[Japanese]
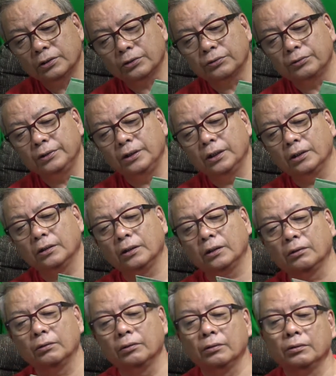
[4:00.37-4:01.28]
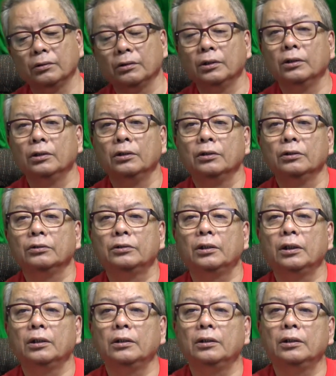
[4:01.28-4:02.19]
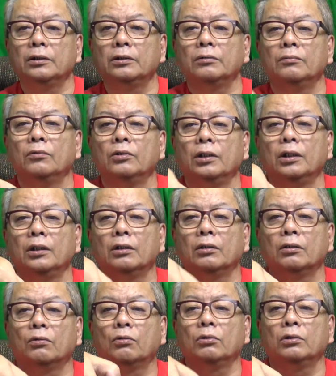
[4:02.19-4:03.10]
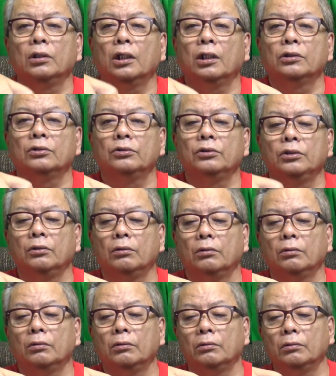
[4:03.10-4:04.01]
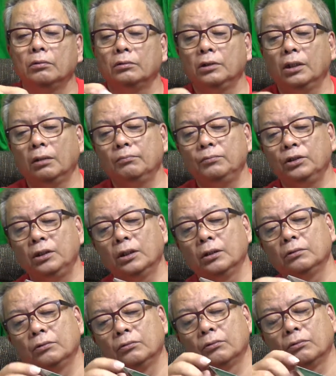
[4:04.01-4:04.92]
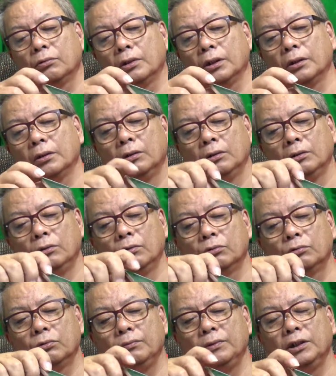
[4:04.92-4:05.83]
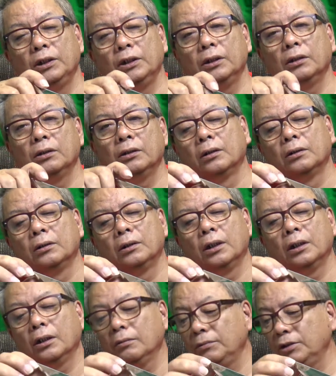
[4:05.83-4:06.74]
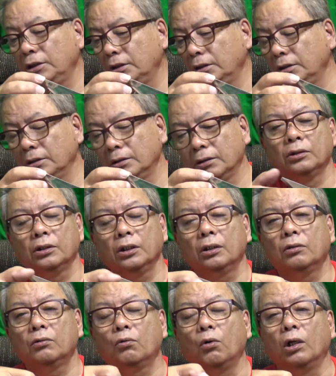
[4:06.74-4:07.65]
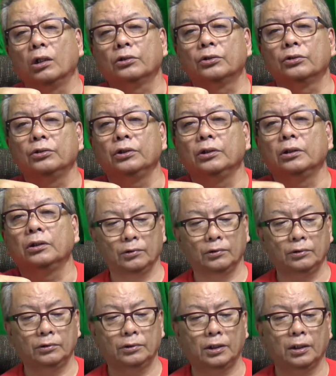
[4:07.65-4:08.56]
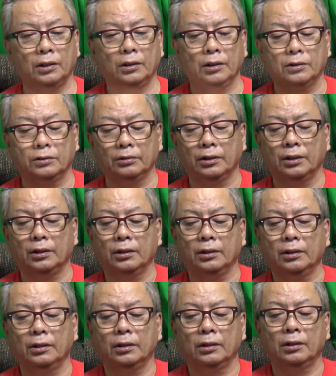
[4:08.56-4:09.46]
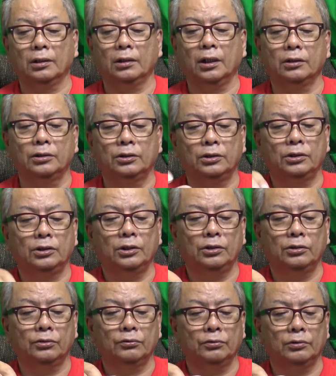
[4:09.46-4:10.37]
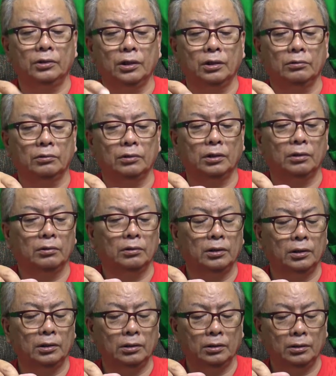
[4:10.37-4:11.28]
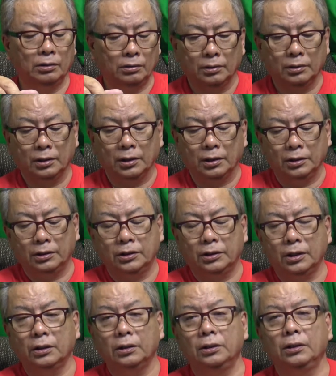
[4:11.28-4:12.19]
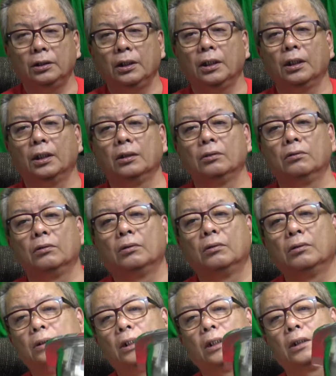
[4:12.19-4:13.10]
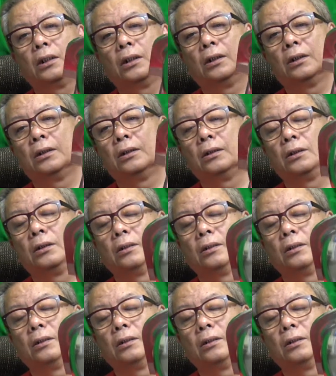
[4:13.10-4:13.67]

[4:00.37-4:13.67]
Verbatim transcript: 作りなんだよステンレスもねこんな厚いの何ミリあるのこれ6ミリ7ミリ結構厚いステンレスでねがっちり作ってあるんだよねで下にねあのなんかな